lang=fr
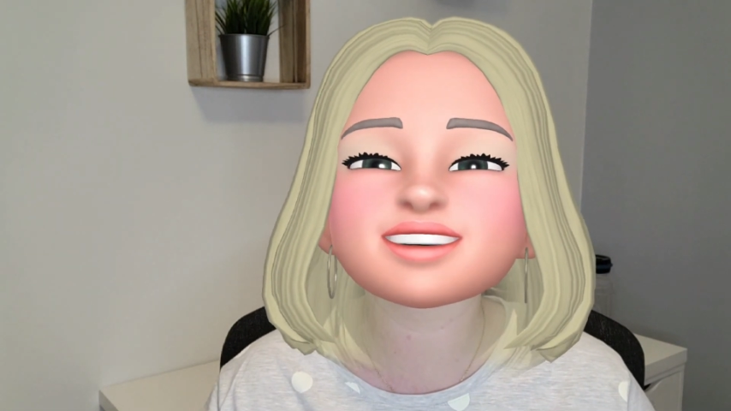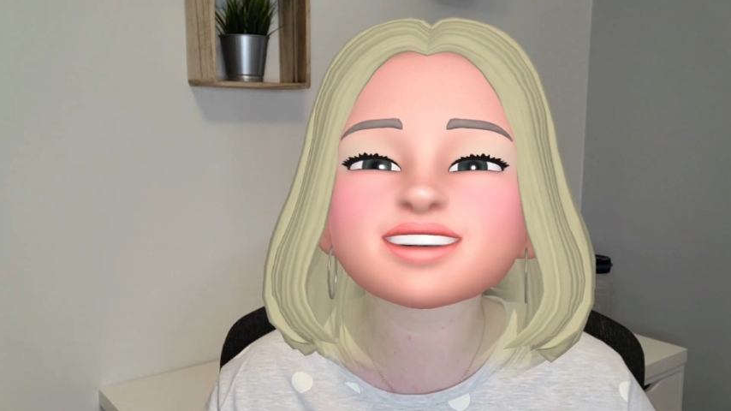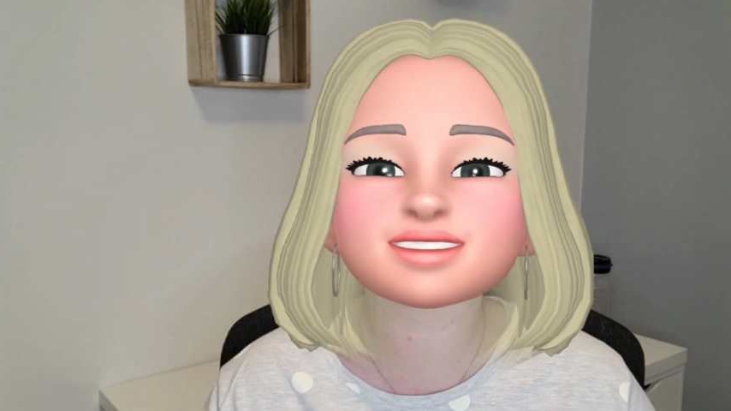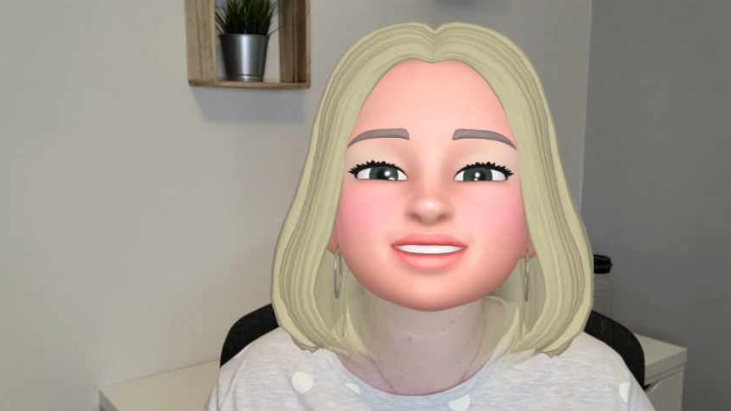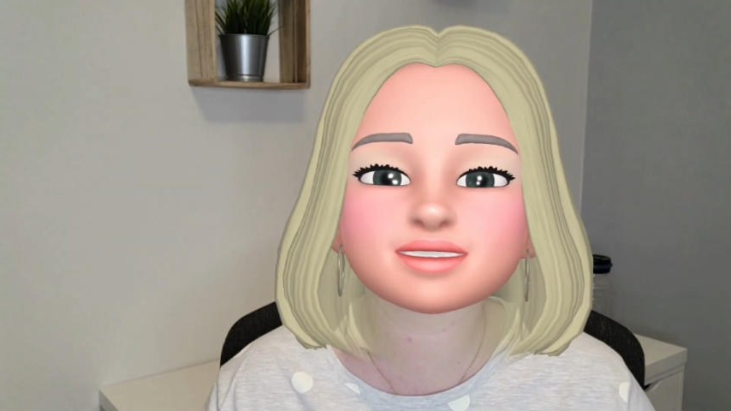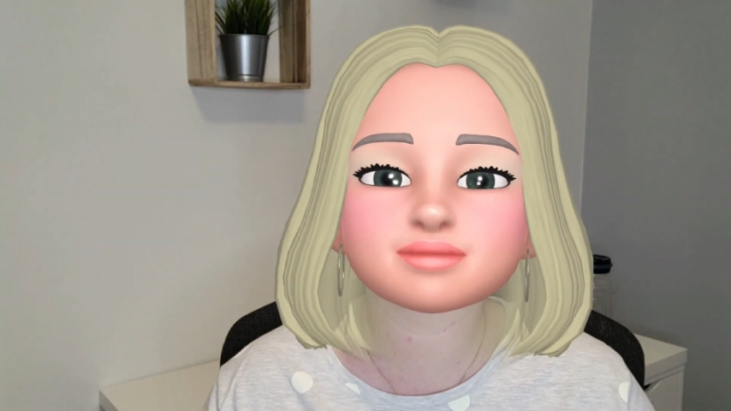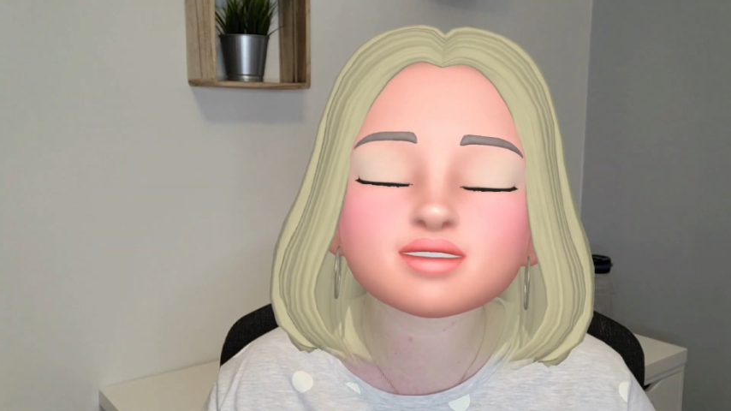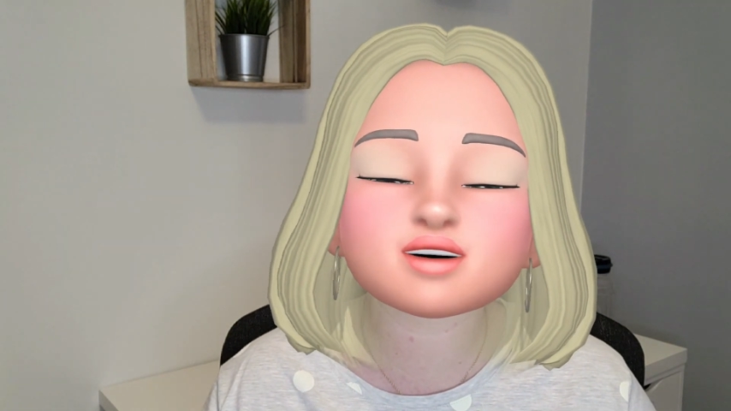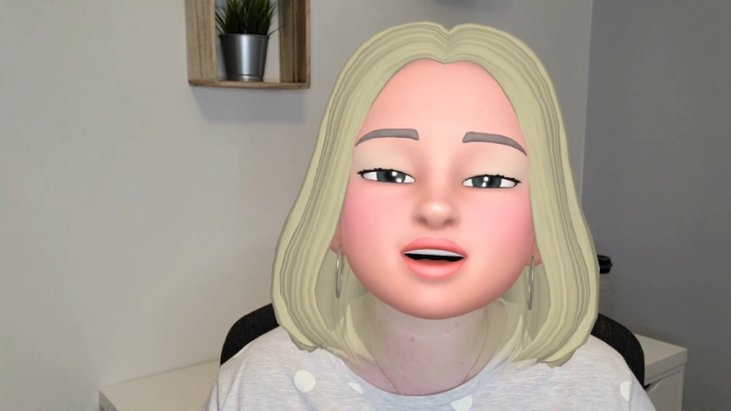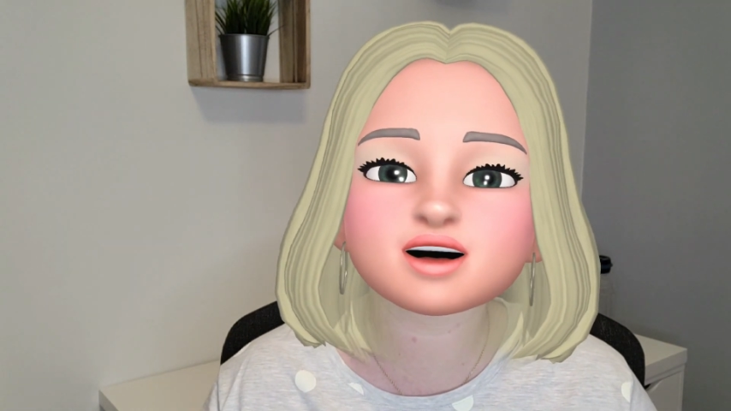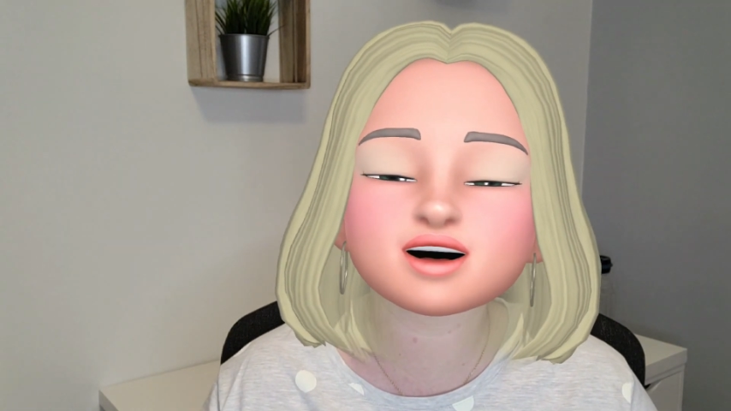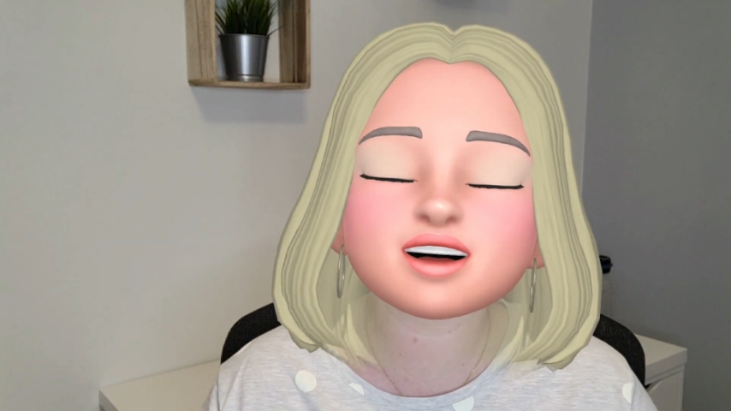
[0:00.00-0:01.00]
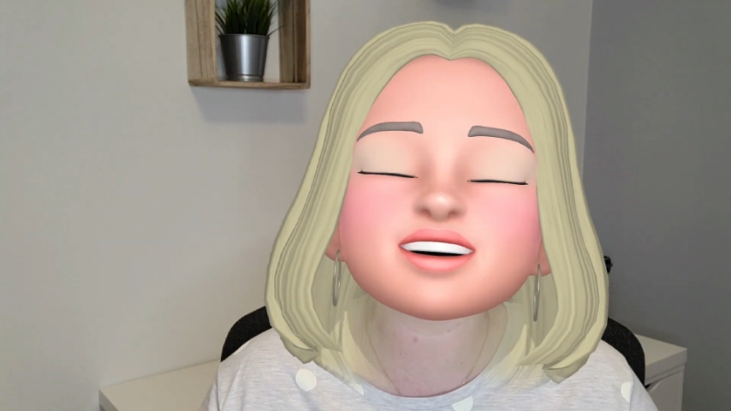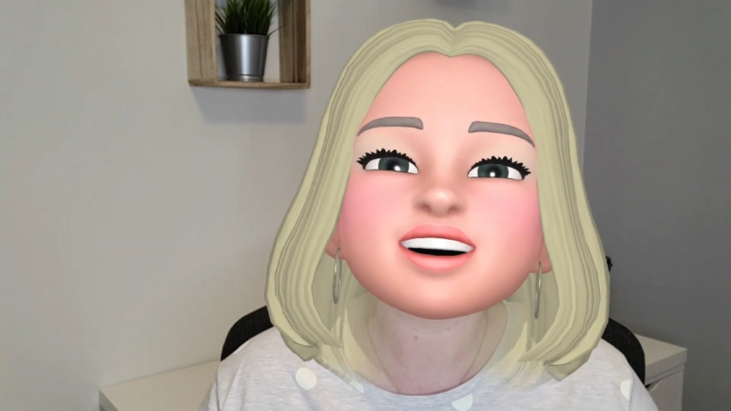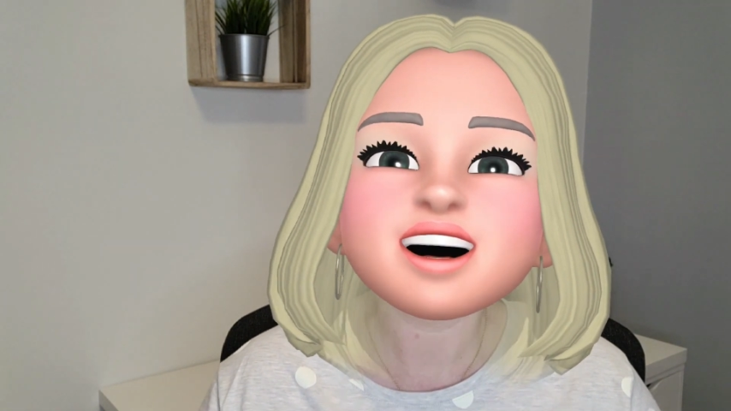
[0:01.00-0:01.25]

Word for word: d'ailleurs j'ai beaucoup rigolé.